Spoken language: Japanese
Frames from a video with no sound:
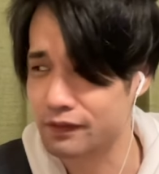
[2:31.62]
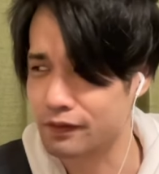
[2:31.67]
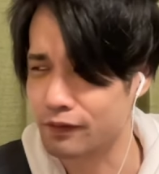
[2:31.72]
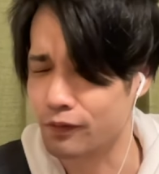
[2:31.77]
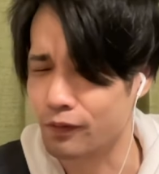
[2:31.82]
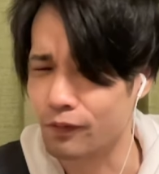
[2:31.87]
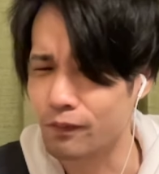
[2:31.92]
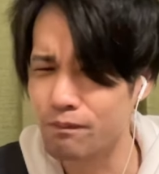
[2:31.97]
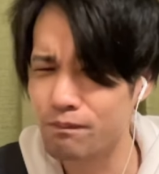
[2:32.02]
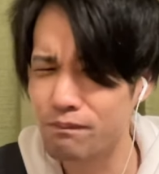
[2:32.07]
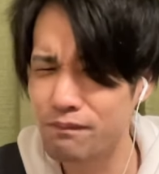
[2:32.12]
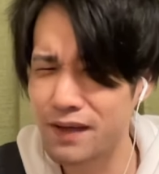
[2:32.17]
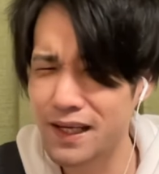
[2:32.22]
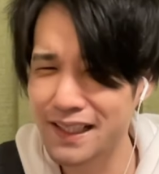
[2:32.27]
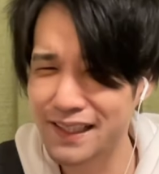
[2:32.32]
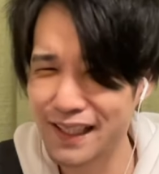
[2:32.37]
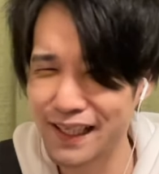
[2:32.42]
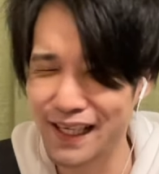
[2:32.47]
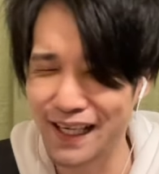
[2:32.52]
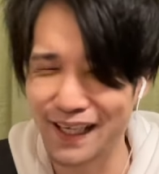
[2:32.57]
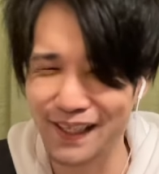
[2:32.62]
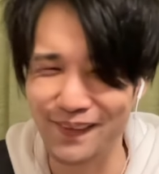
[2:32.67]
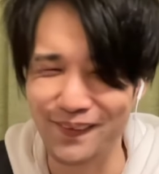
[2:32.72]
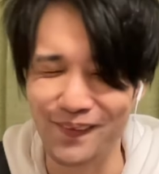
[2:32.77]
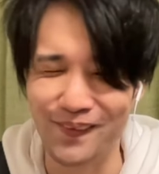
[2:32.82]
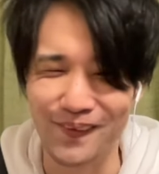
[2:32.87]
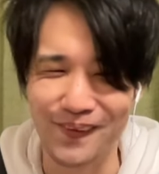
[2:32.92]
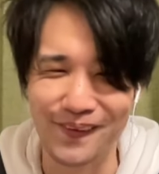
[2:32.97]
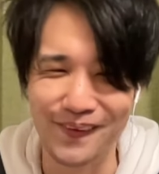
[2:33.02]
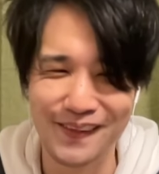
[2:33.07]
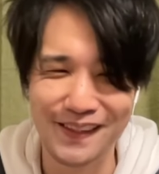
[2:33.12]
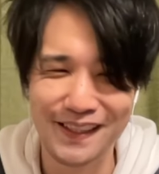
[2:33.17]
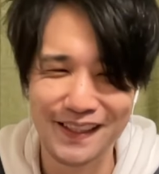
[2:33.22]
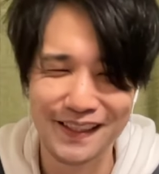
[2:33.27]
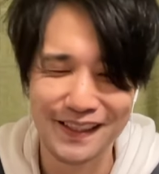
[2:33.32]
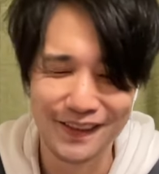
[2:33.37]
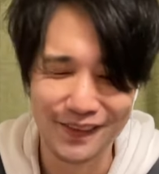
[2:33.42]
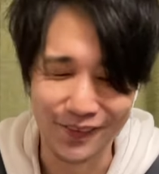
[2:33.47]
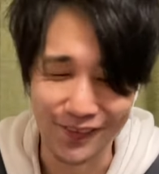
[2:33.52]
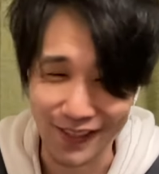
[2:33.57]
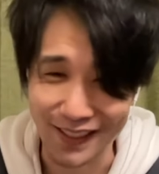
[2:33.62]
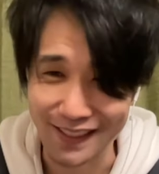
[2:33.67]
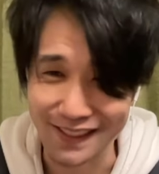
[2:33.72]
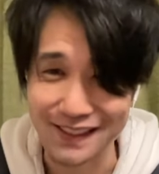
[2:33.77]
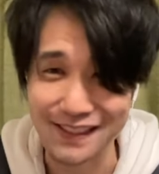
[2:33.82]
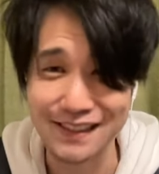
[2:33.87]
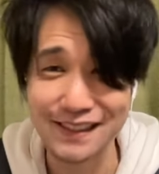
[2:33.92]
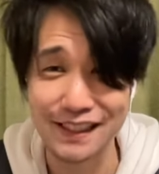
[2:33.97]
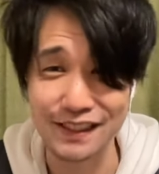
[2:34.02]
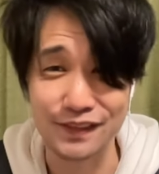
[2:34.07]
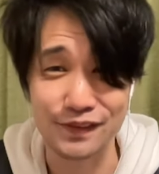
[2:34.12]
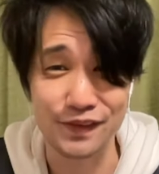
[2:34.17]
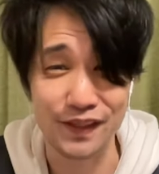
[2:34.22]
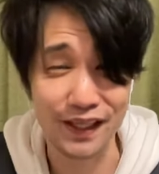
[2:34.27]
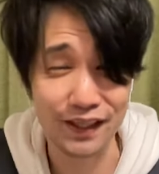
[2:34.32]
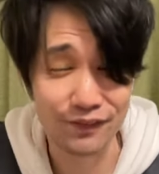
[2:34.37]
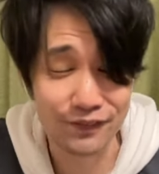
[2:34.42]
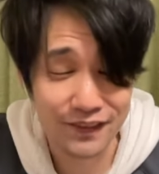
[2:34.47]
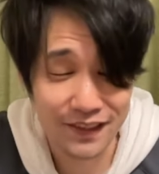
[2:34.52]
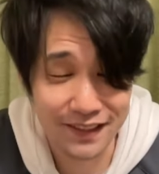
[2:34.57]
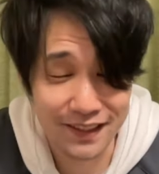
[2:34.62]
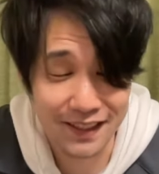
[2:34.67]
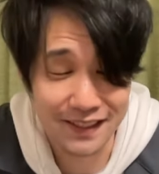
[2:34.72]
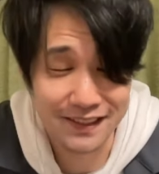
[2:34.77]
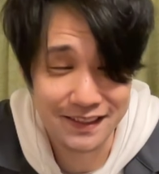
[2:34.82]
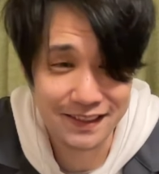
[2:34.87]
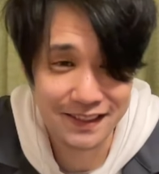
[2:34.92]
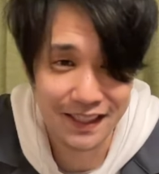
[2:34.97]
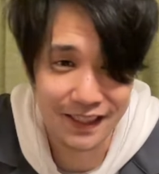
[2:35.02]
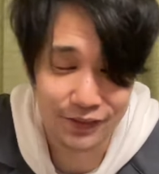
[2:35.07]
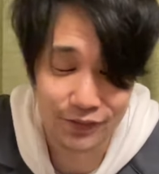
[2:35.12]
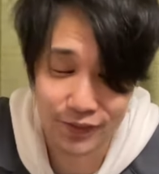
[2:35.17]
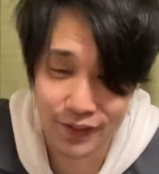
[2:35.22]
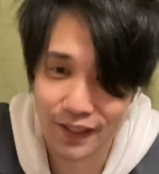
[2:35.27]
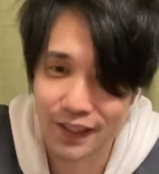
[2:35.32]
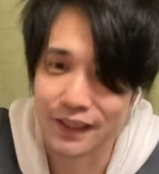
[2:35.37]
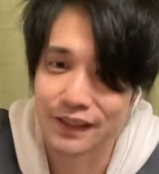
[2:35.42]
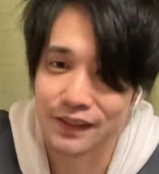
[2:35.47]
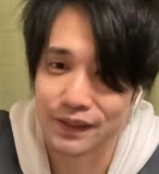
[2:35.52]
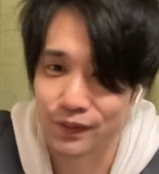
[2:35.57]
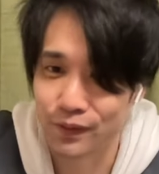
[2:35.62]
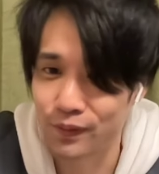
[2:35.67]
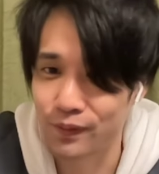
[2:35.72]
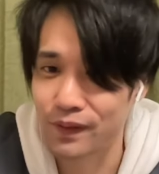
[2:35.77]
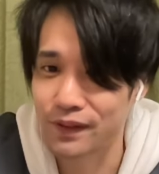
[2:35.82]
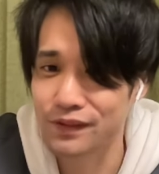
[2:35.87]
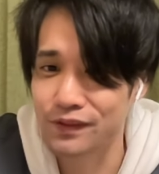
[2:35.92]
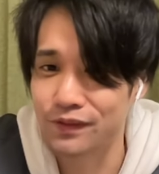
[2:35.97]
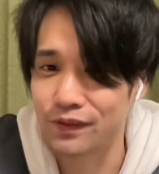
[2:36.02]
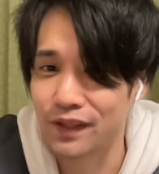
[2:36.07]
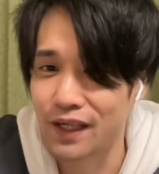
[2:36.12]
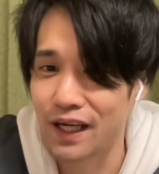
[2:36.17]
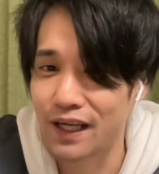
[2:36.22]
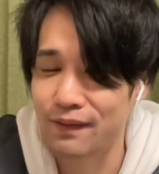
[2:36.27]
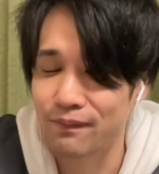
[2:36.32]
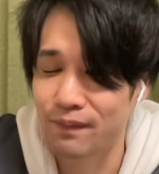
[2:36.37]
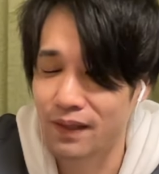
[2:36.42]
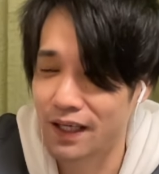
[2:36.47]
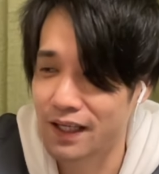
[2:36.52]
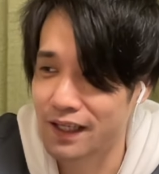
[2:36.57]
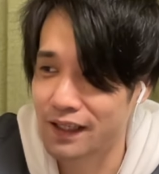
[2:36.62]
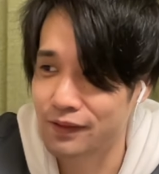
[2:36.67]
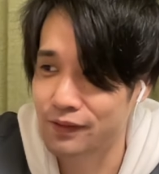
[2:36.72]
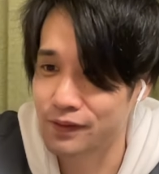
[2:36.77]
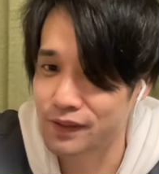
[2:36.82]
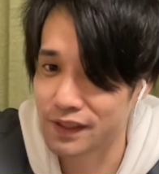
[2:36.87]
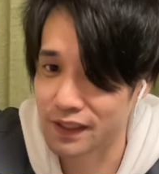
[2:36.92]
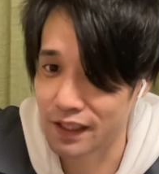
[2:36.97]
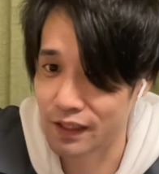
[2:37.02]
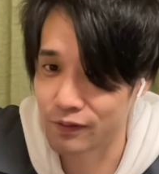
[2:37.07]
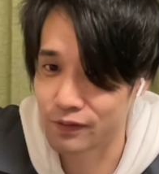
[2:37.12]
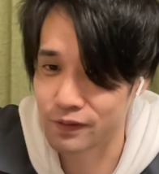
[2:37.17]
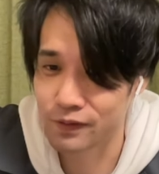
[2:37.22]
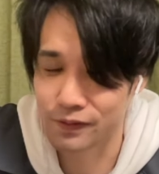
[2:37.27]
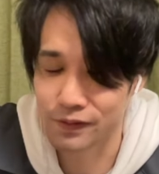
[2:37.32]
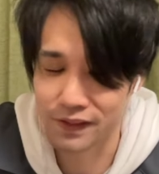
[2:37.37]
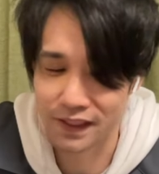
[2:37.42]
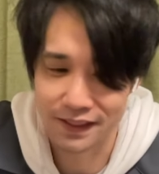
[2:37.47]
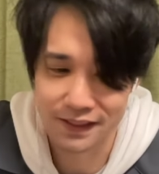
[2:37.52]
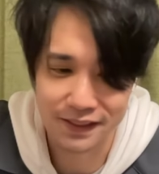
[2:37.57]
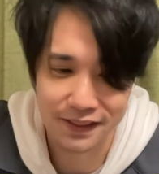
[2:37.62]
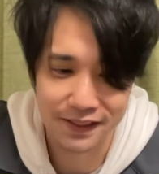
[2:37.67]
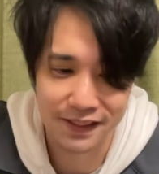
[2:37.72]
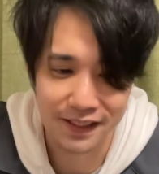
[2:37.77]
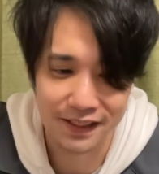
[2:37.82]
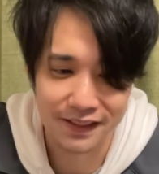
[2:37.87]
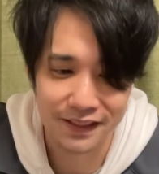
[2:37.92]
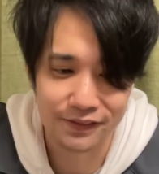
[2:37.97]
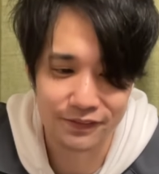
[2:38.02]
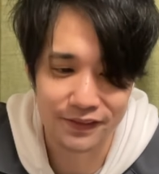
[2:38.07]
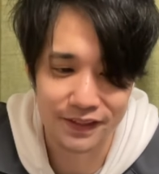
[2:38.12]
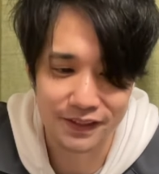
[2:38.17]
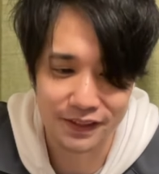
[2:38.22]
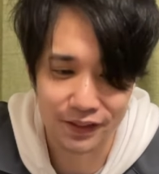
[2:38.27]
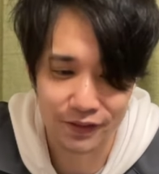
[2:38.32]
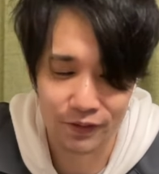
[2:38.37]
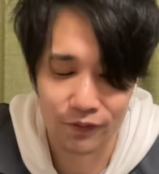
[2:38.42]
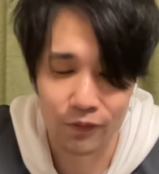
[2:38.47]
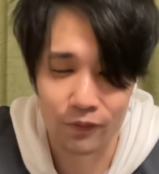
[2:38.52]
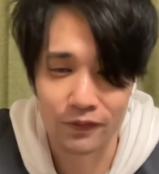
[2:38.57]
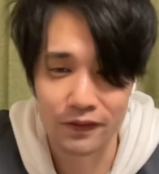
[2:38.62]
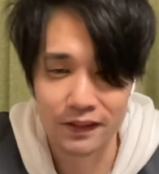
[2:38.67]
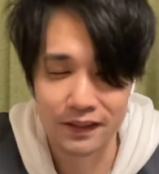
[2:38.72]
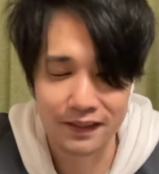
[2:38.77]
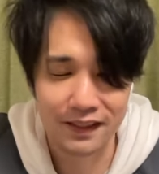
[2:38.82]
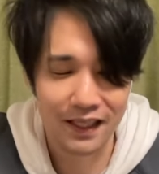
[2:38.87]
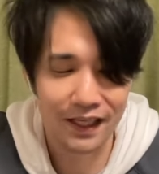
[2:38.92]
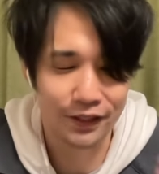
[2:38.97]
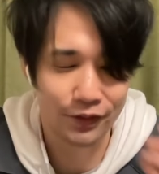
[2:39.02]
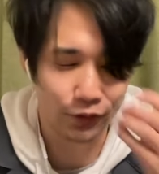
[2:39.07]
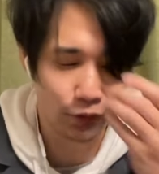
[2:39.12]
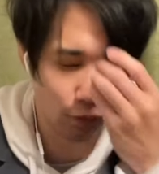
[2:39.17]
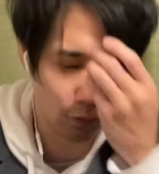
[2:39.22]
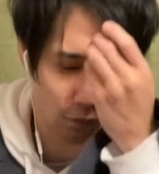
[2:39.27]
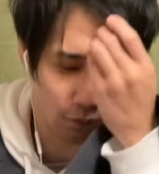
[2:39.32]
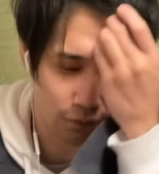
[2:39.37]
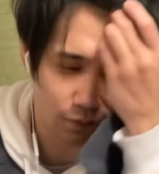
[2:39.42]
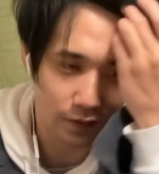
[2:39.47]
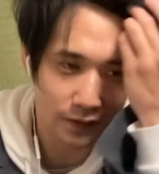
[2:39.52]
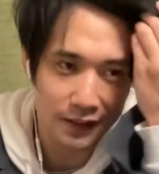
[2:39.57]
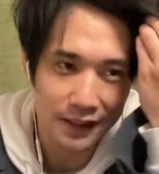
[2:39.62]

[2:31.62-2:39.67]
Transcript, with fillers: ほんまね、あの、お話ししたり、ちょっと格好つけたりしないといけないんですけど、ちょっとライバーとしてお仕事させていただいてるんですけど、けど、